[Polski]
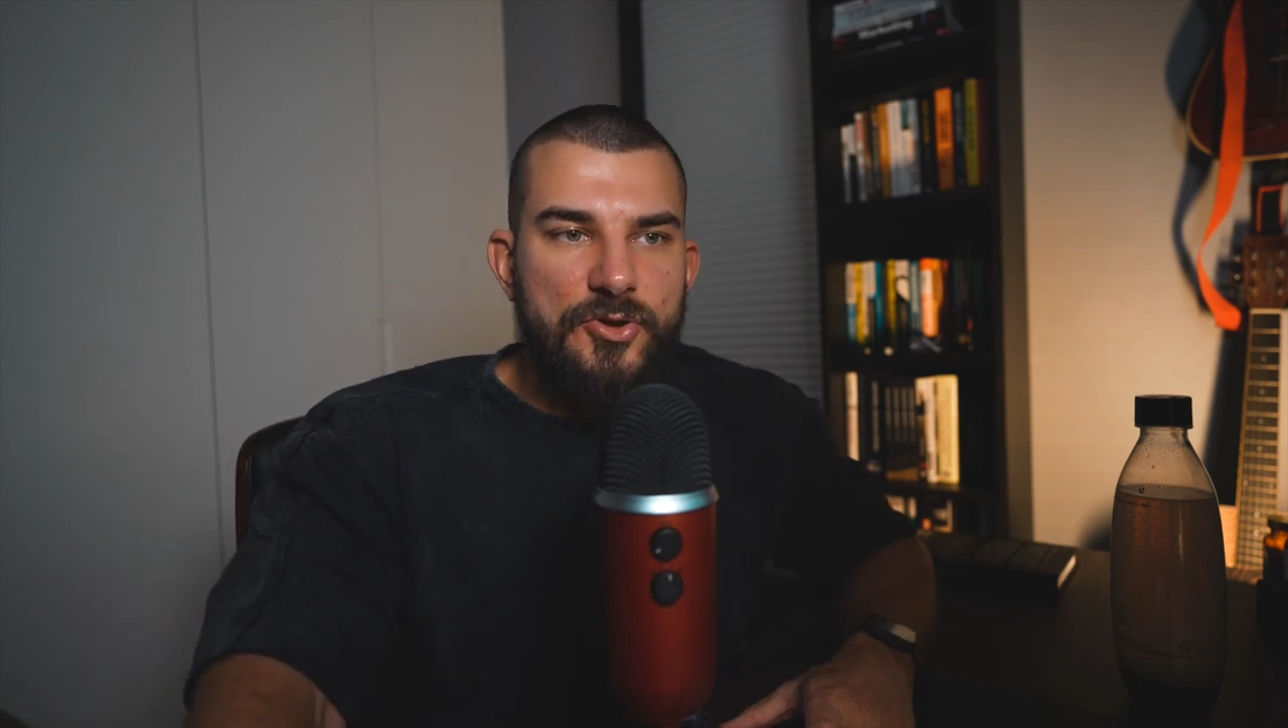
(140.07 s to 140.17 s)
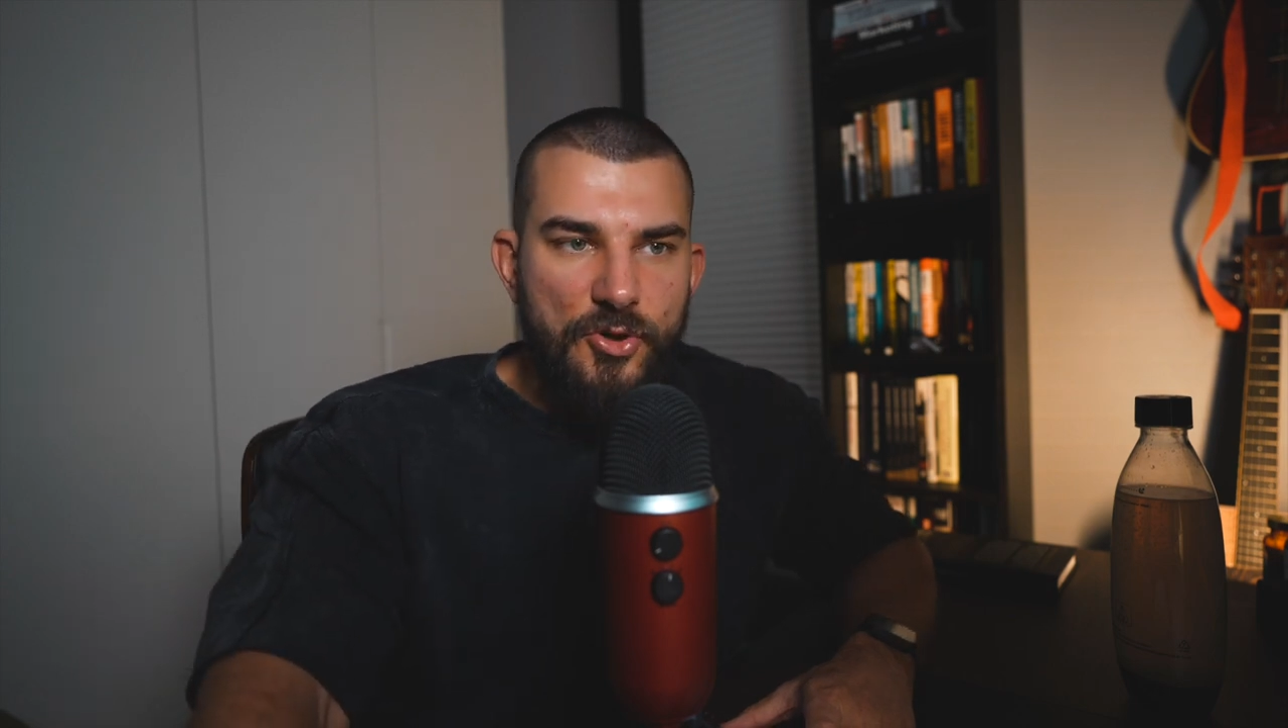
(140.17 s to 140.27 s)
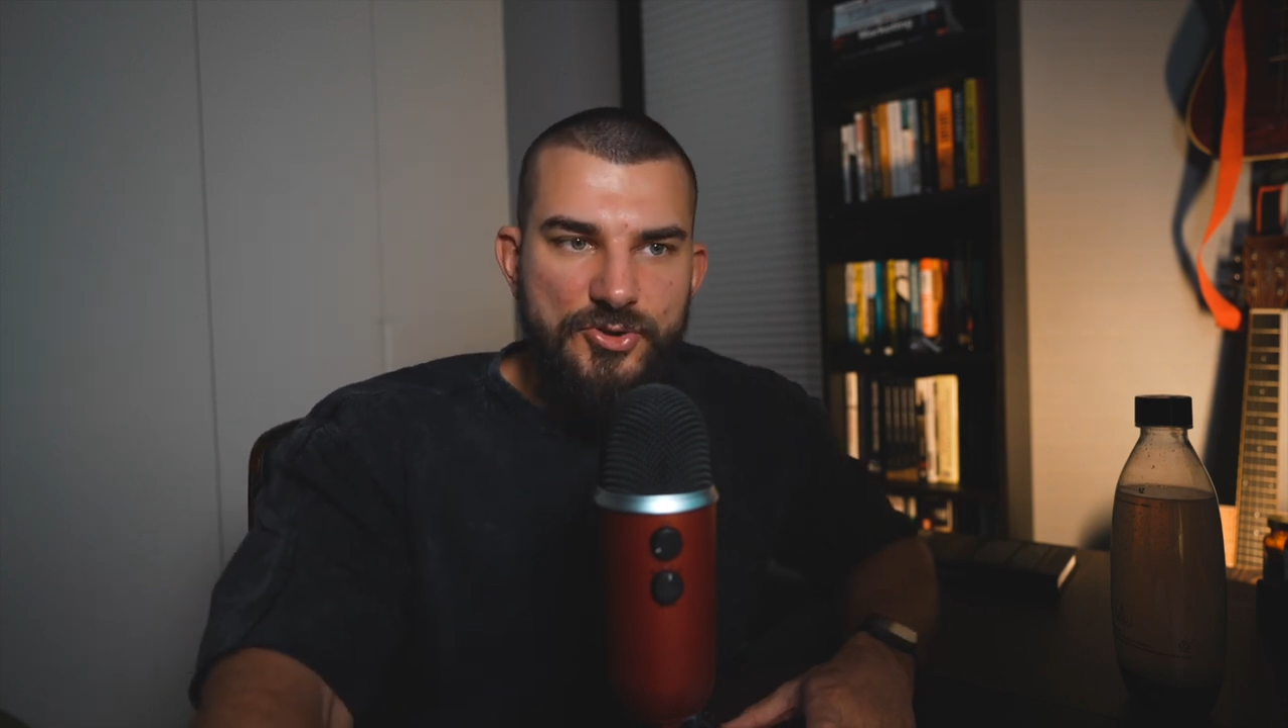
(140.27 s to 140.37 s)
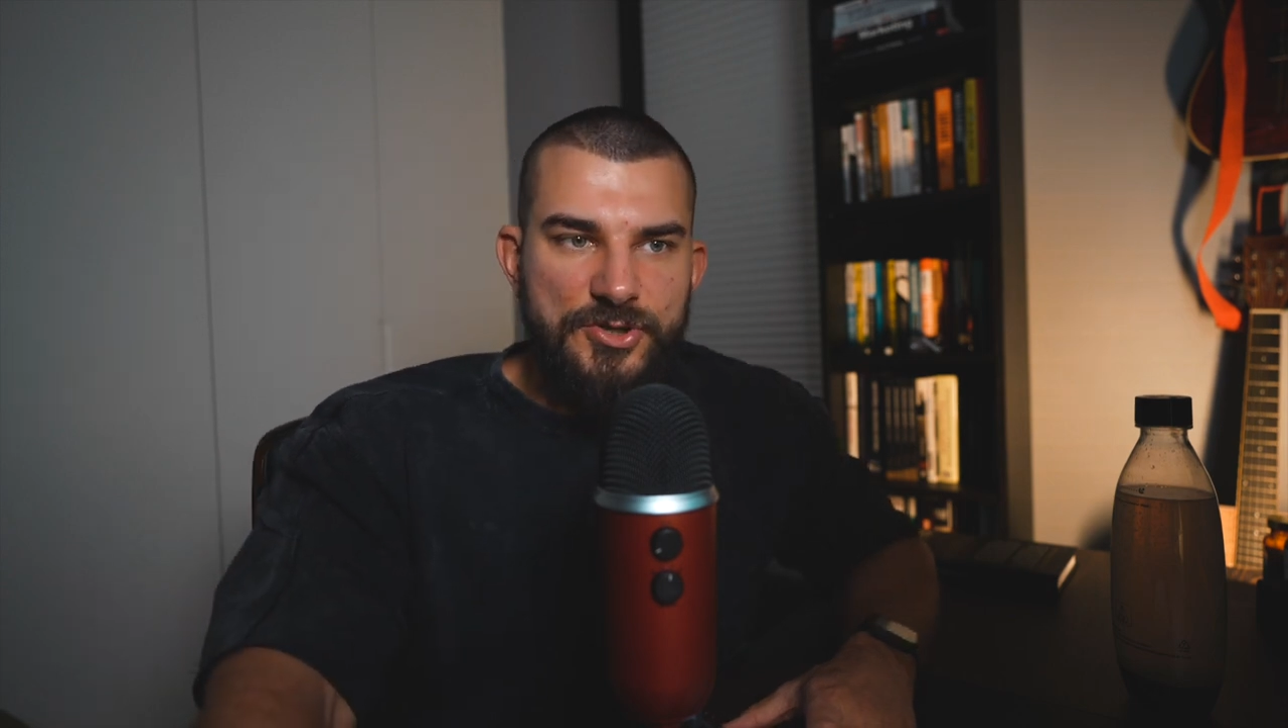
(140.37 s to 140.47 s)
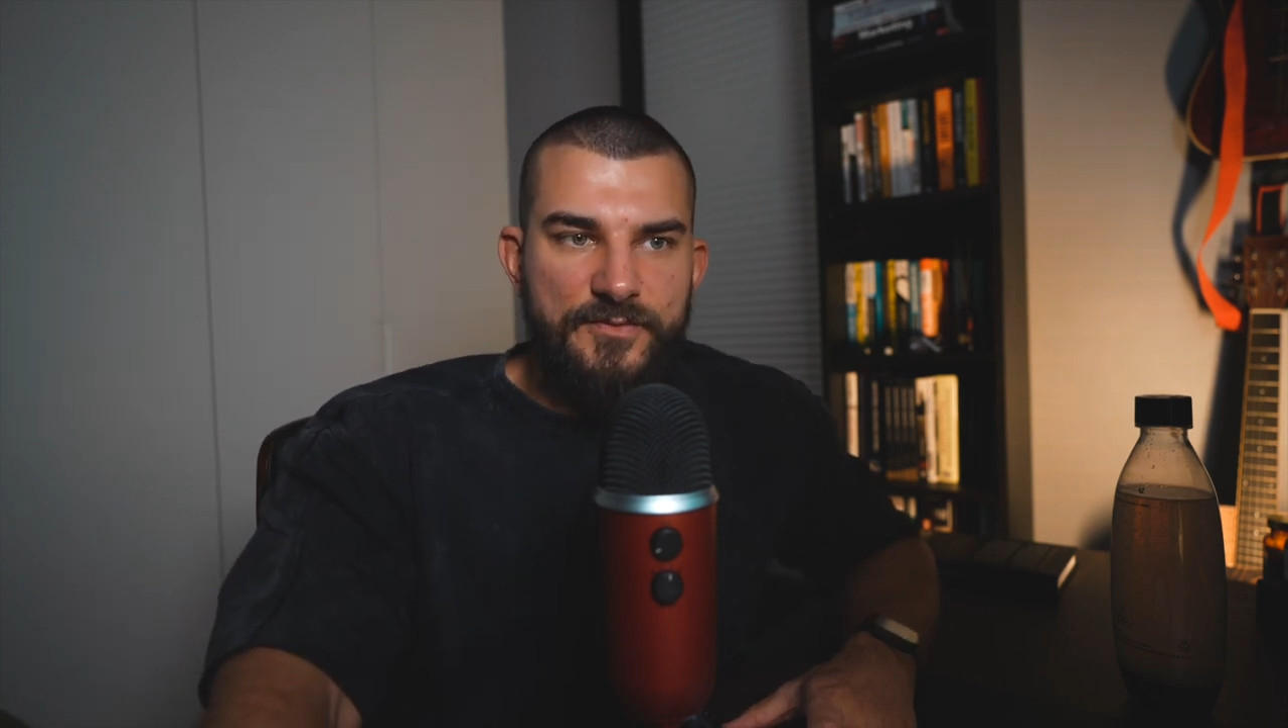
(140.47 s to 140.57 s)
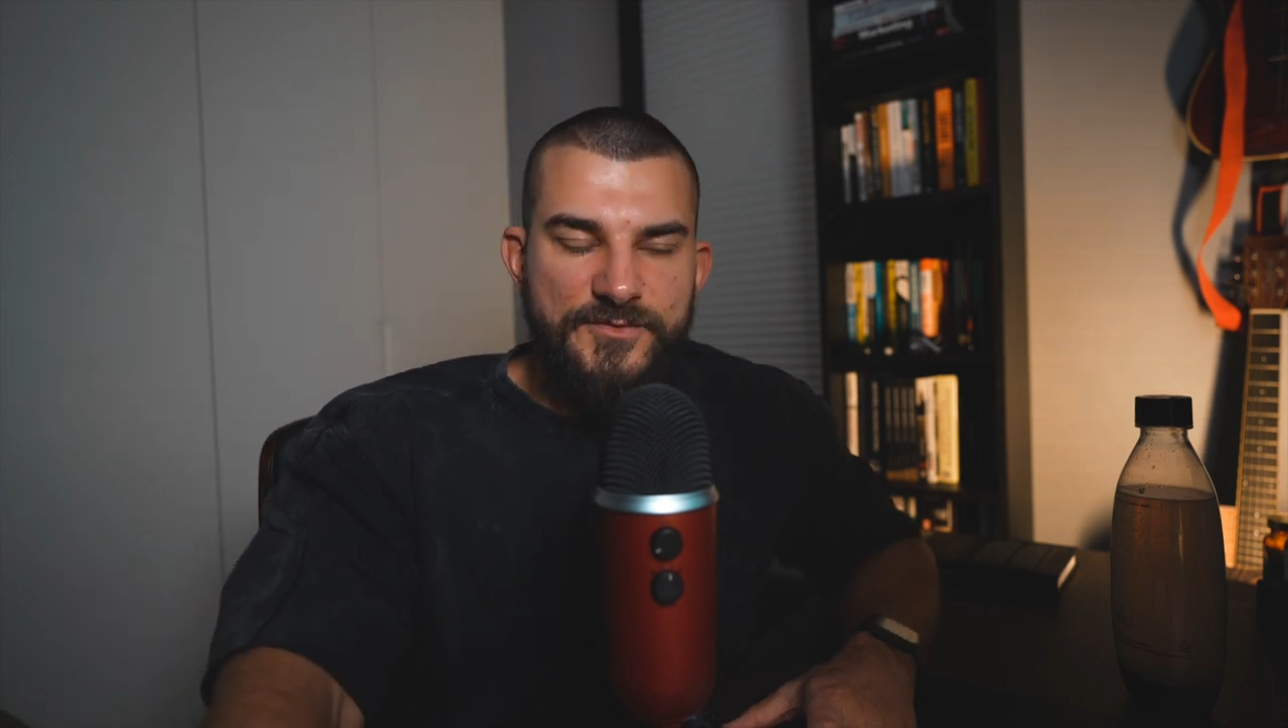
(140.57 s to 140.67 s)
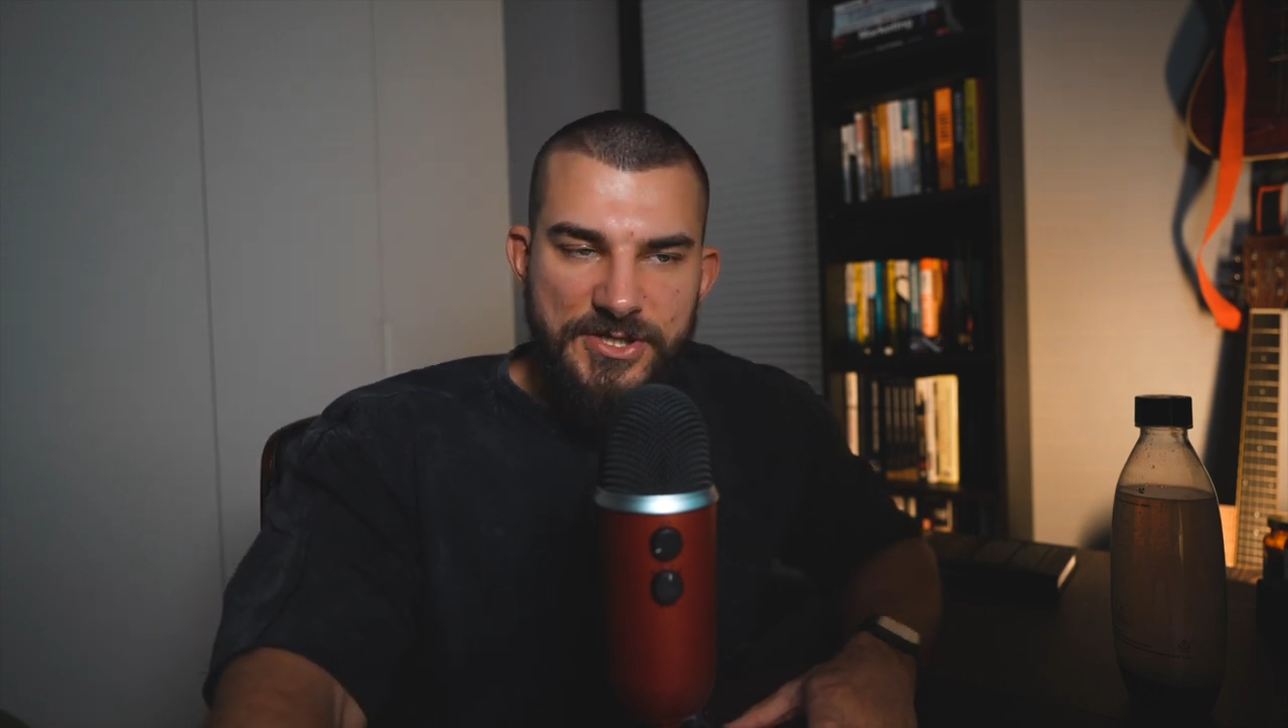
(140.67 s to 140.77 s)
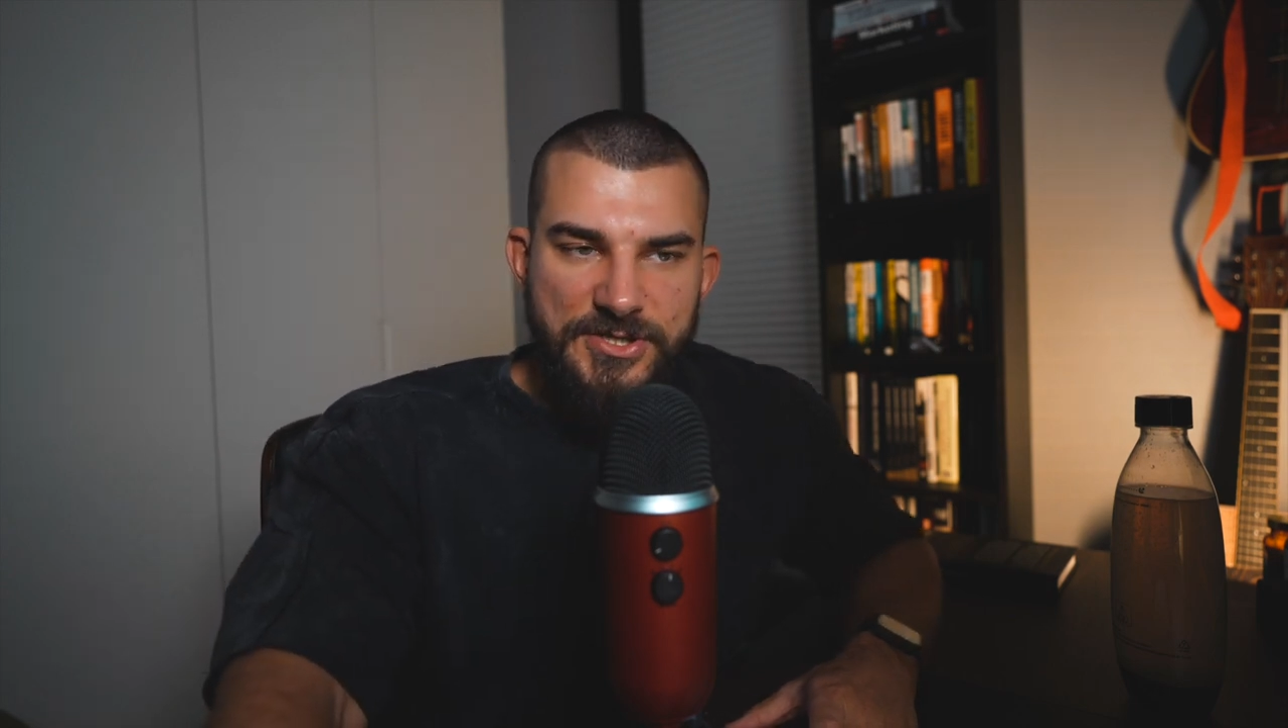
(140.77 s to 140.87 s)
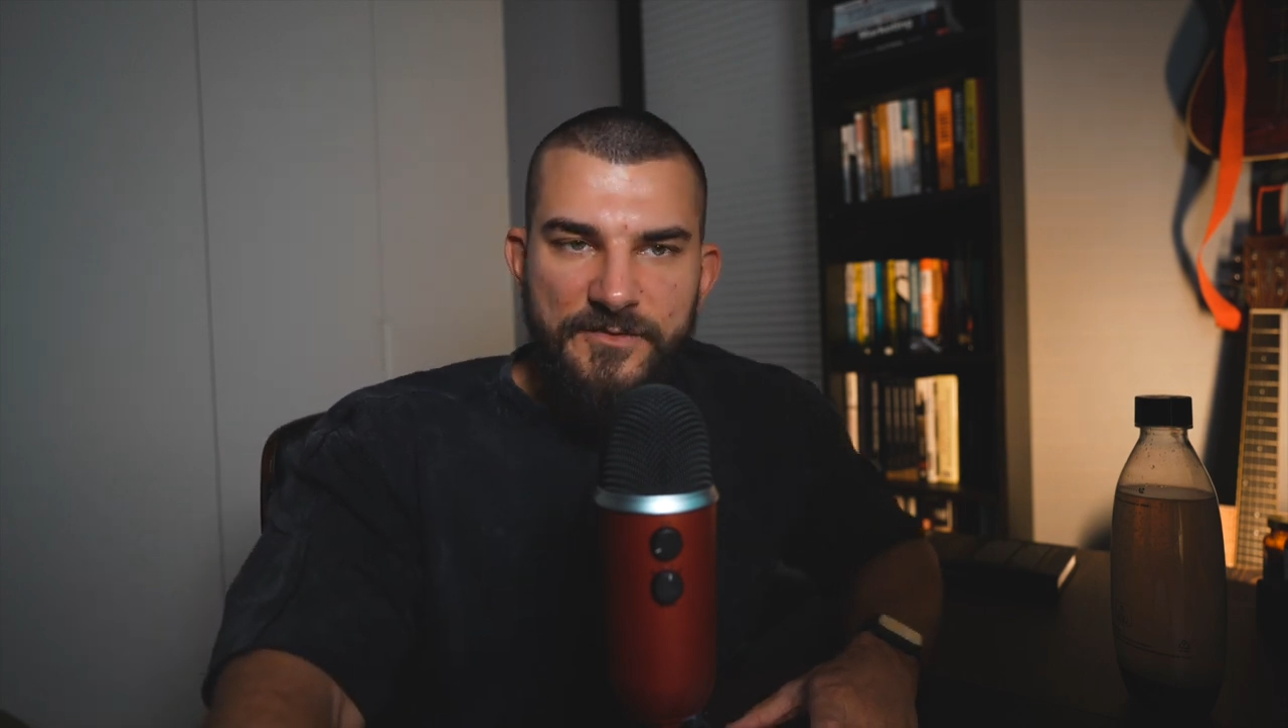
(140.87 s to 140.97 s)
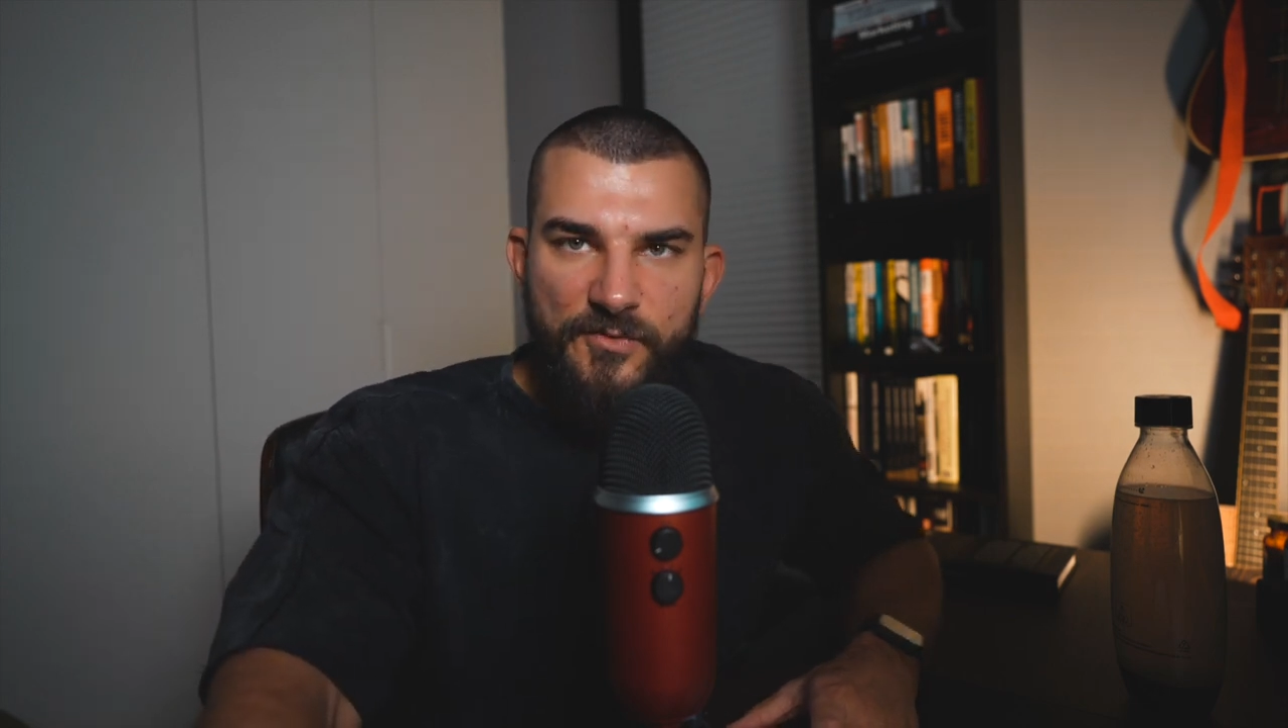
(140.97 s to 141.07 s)
ktoś
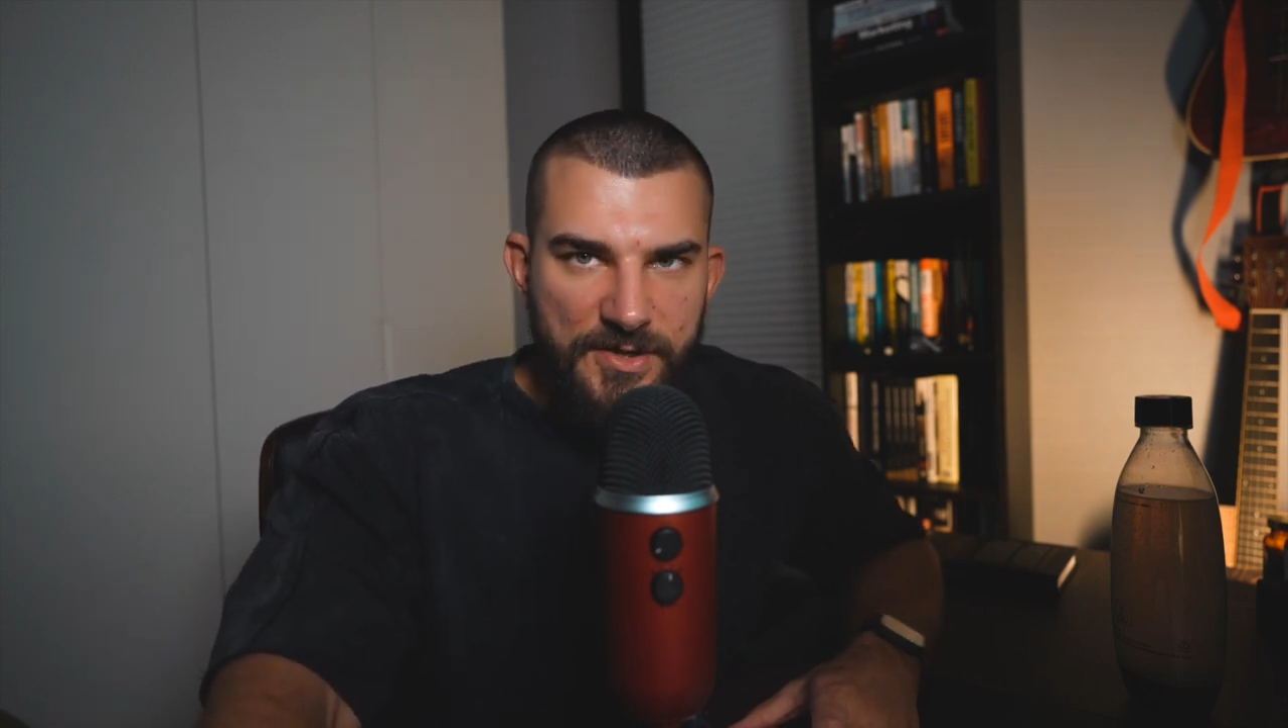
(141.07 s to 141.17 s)
wcześniej w